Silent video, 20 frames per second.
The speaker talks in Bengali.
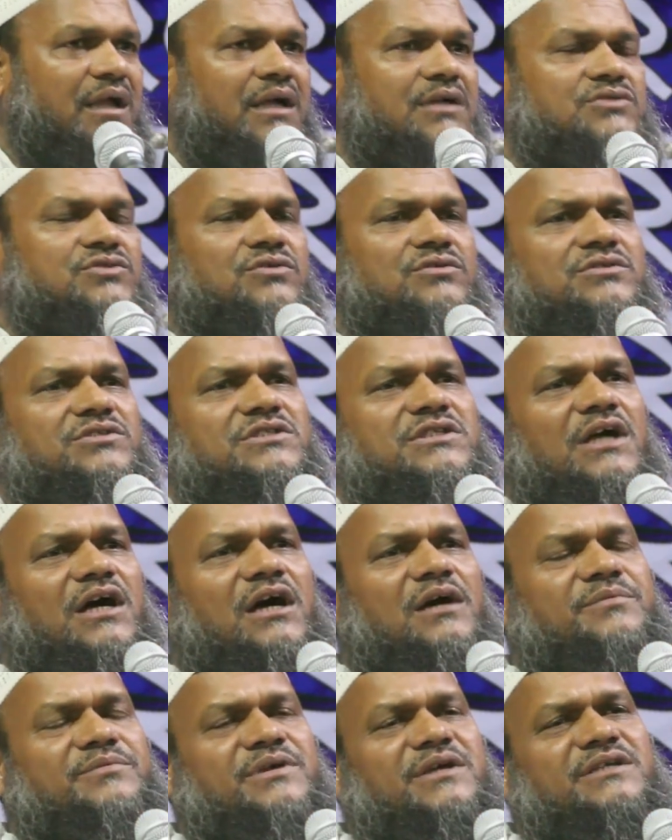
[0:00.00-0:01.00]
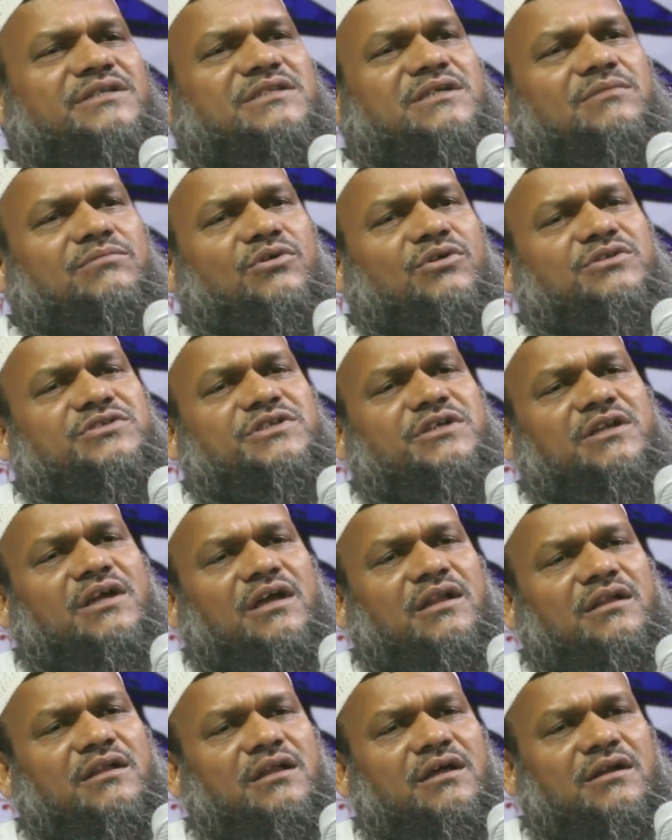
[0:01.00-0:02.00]
একজন সাহাবি এসে বলছেন
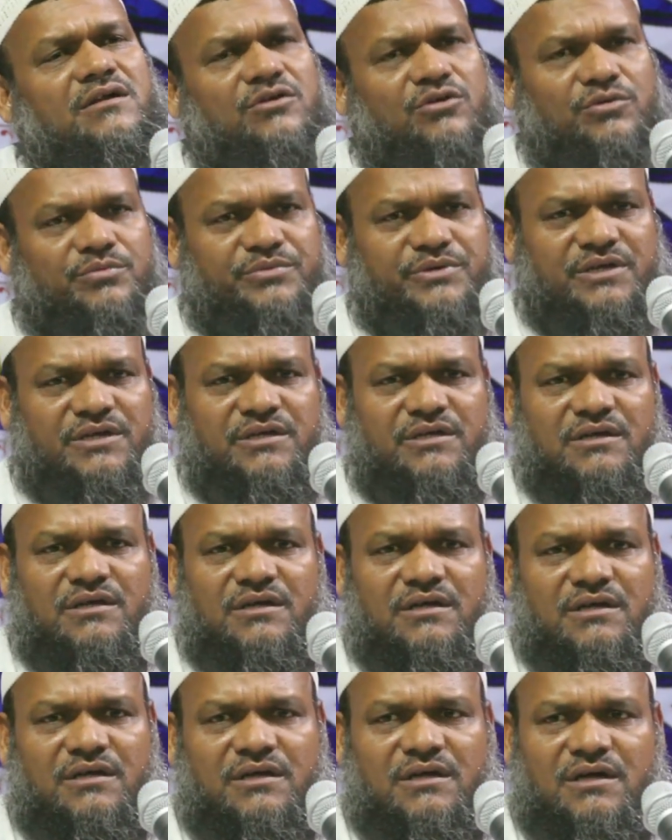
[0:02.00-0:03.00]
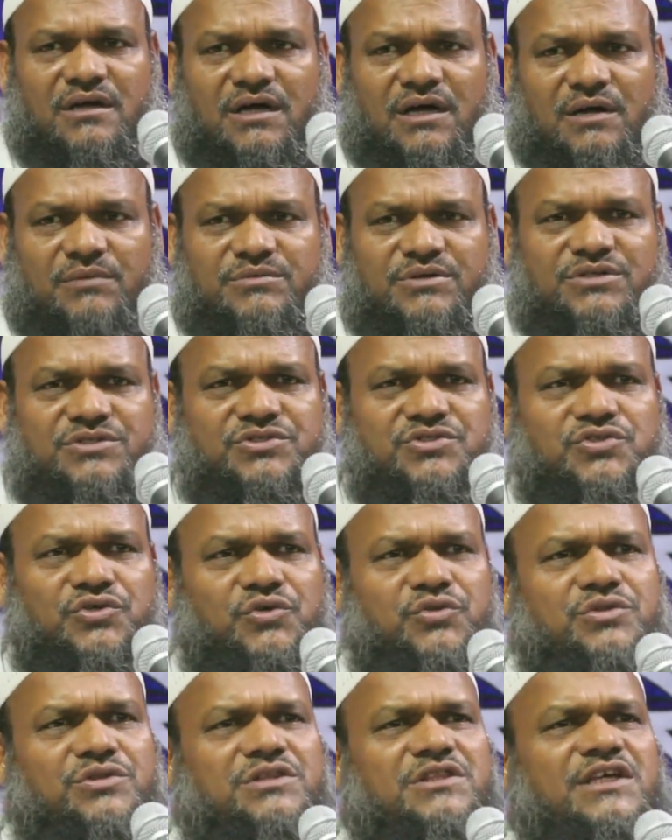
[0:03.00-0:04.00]
আল্লাহর নবী আমি
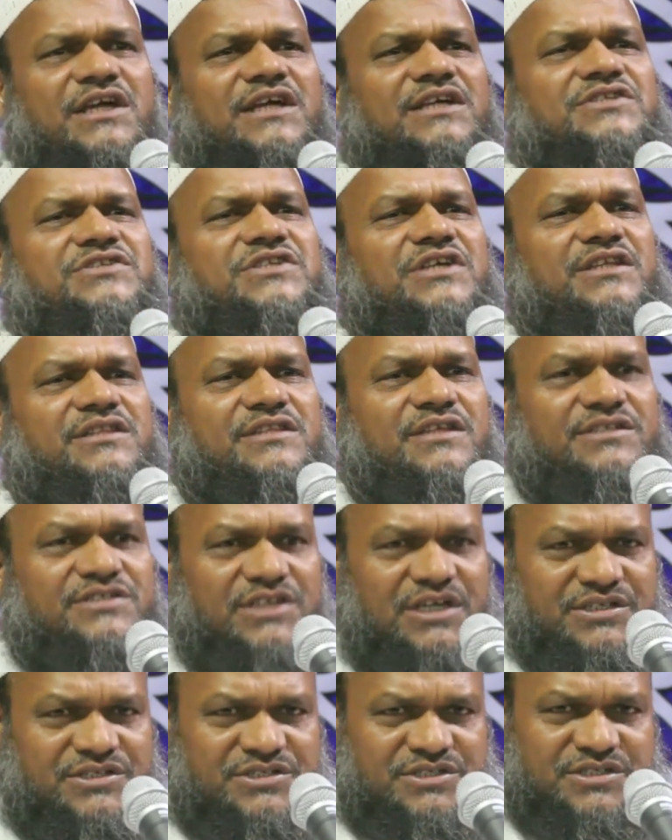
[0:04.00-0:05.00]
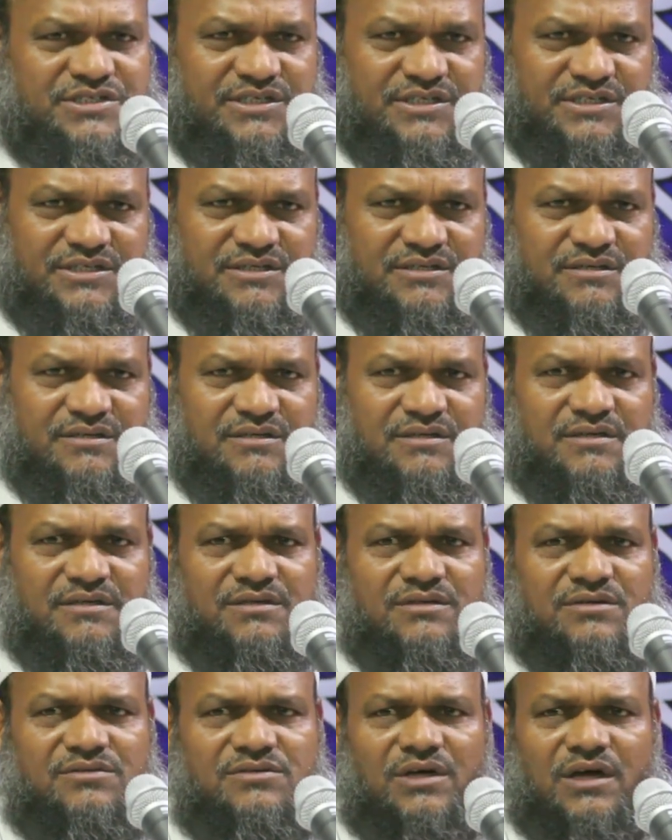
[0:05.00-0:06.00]
যুদ্ধে যেতে চাচ্ছি
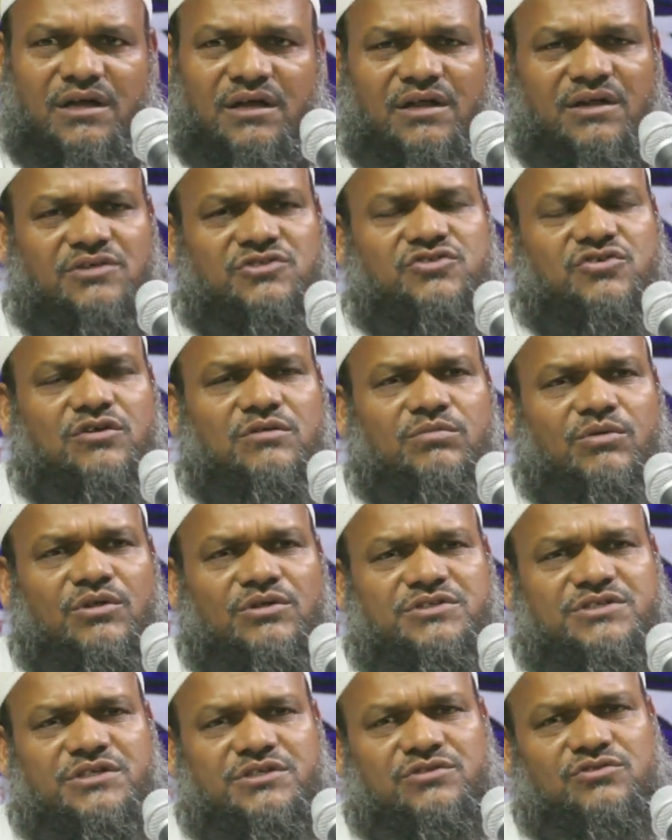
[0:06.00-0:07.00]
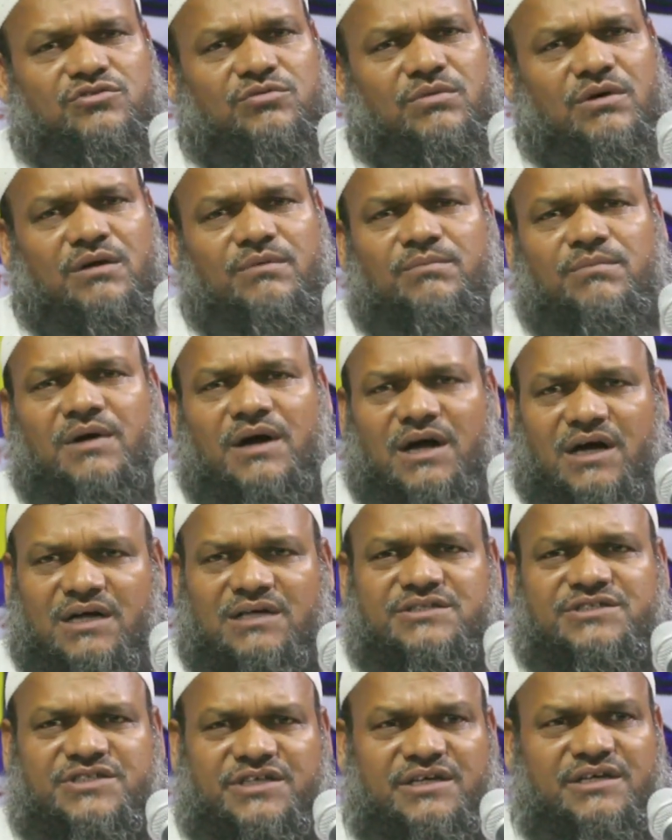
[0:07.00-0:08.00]
আল্লাহ রসুল বলছেন তোমার মা
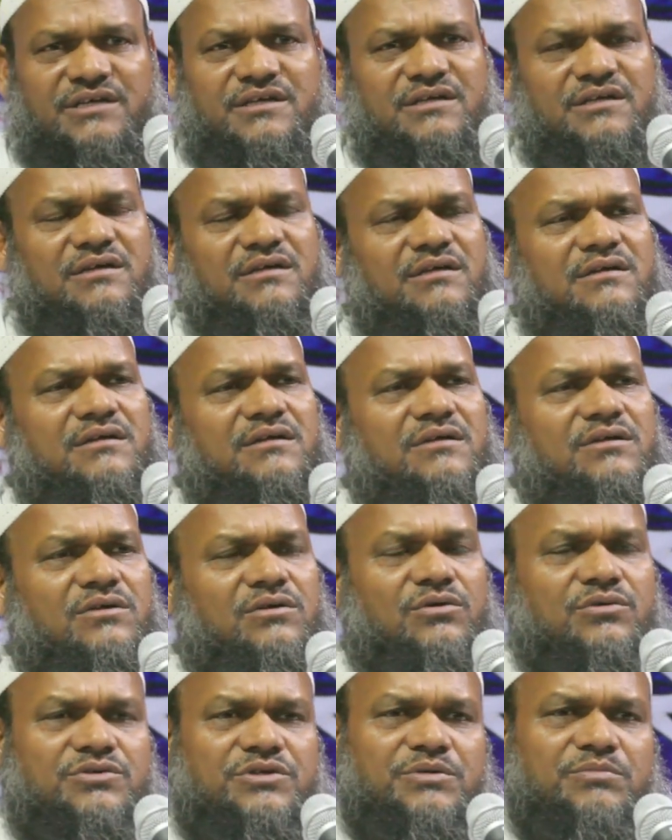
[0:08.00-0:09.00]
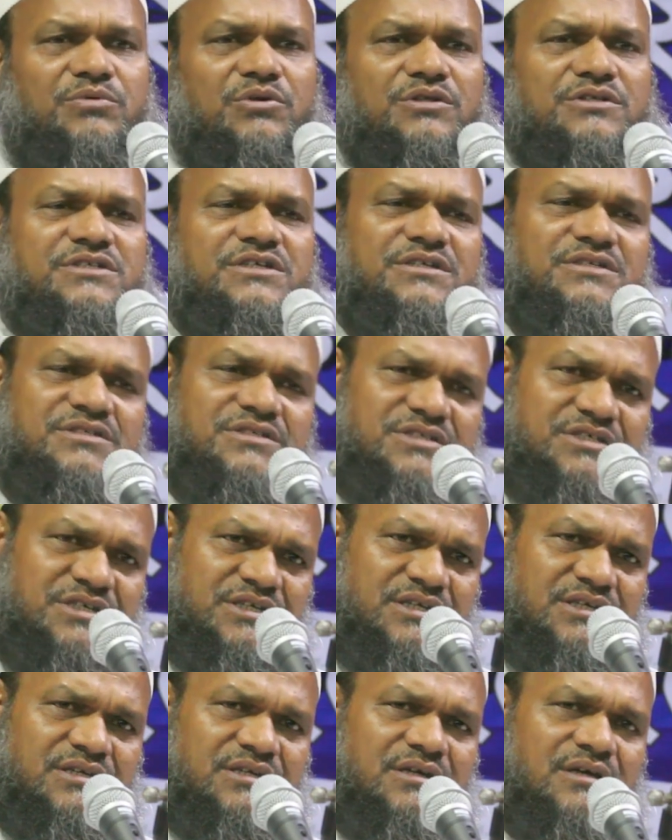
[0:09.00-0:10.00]
আছে লোকটি বলছেন
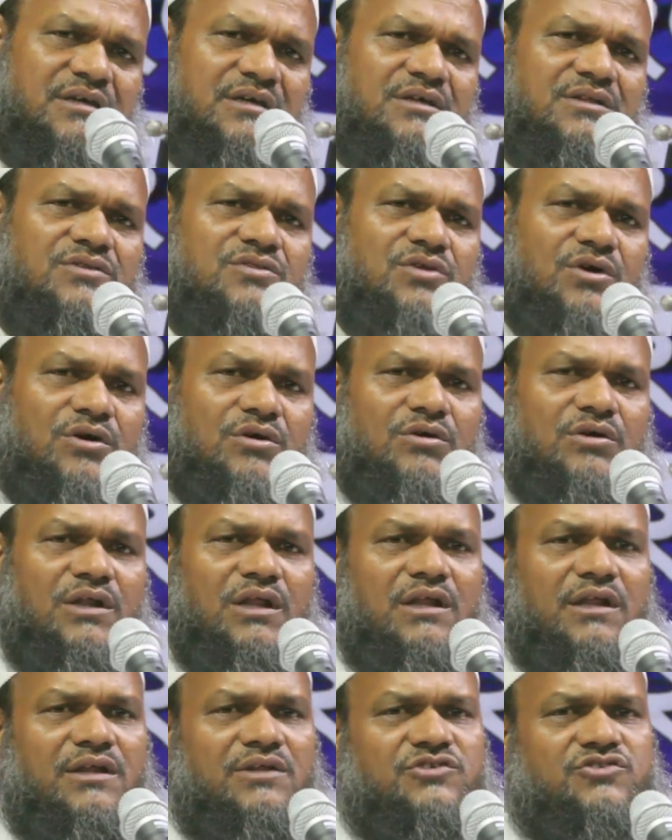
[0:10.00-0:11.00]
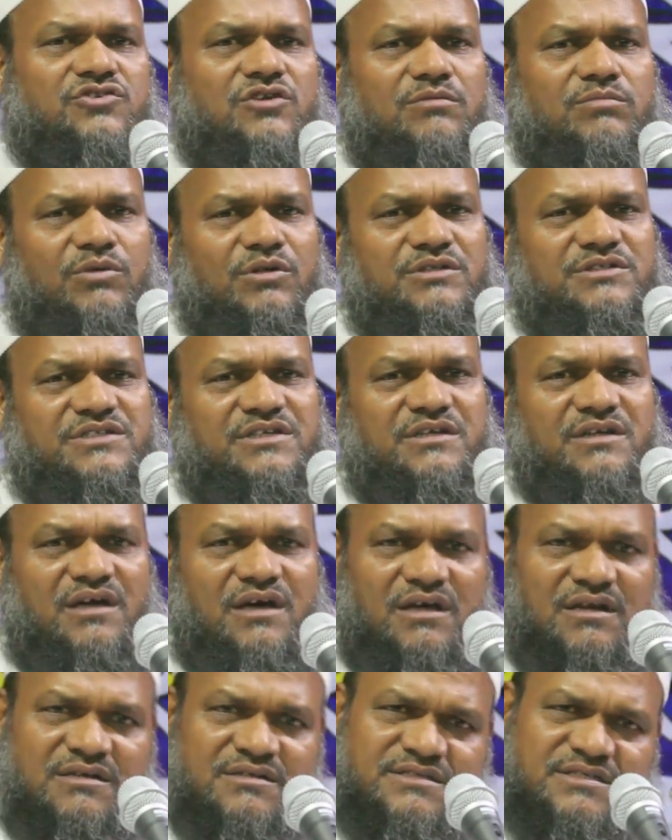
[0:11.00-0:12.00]
জি তখন আল্লাহ রসুল বলছেন
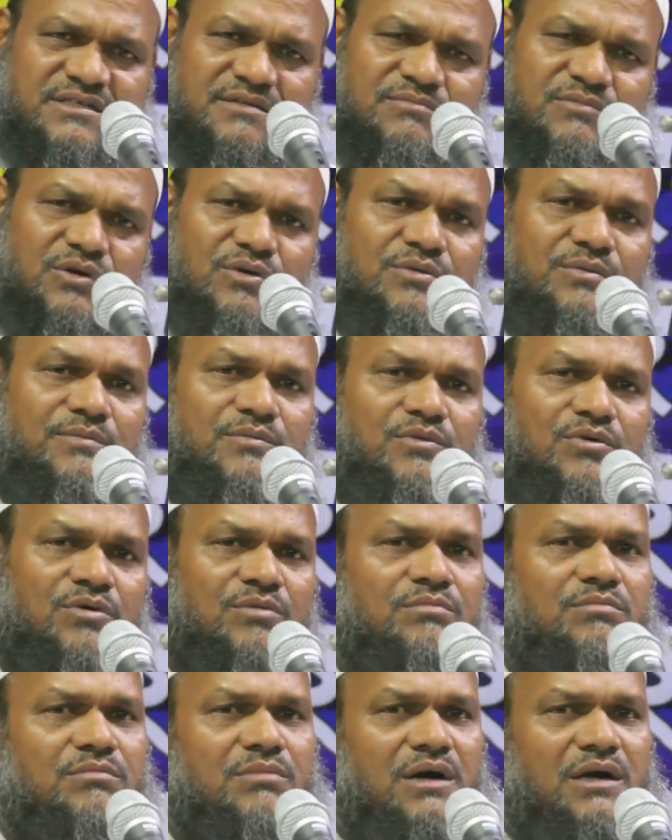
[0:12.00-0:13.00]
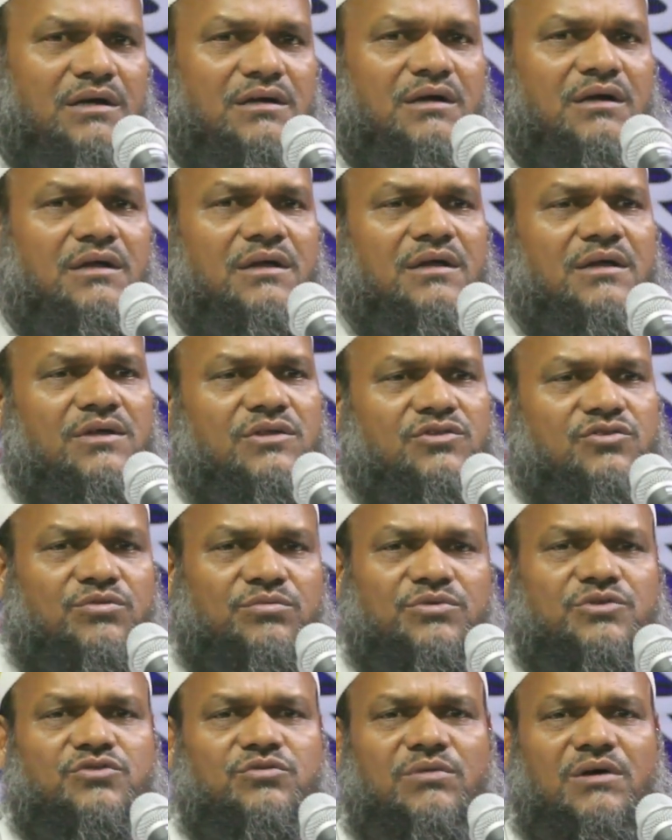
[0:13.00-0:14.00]
আল জেমন ওম্মাক
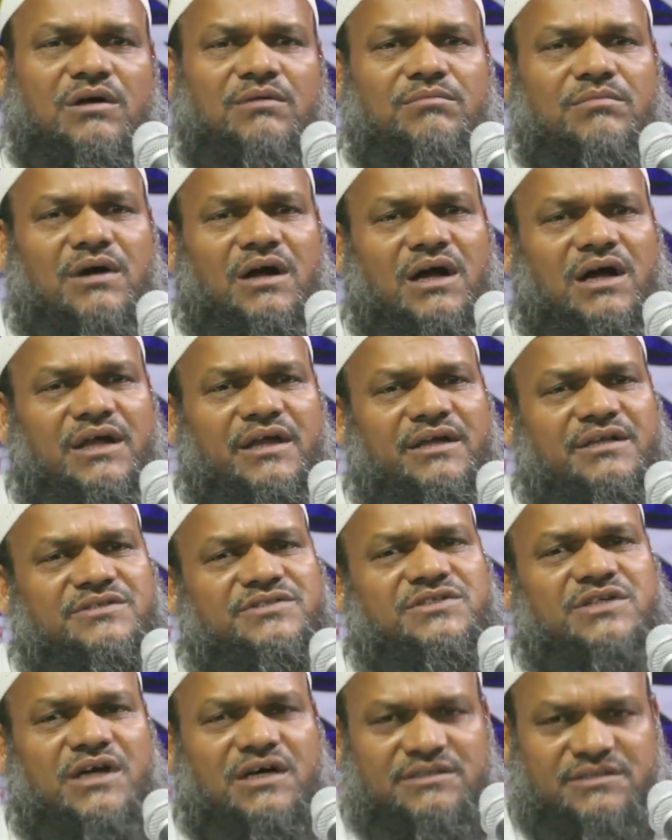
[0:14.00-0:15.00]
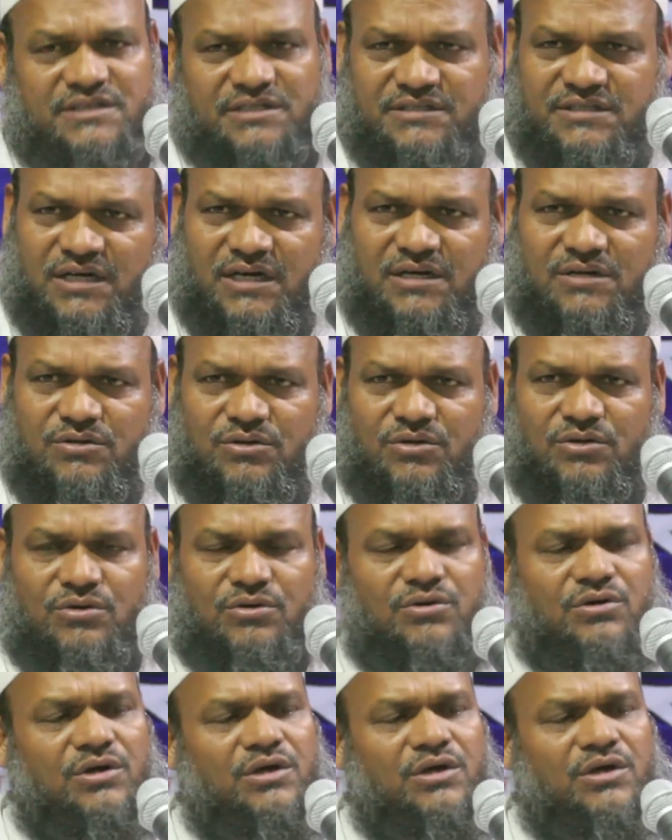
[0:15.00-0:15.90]
তুমি তোমার মায়ের সাথে থাকো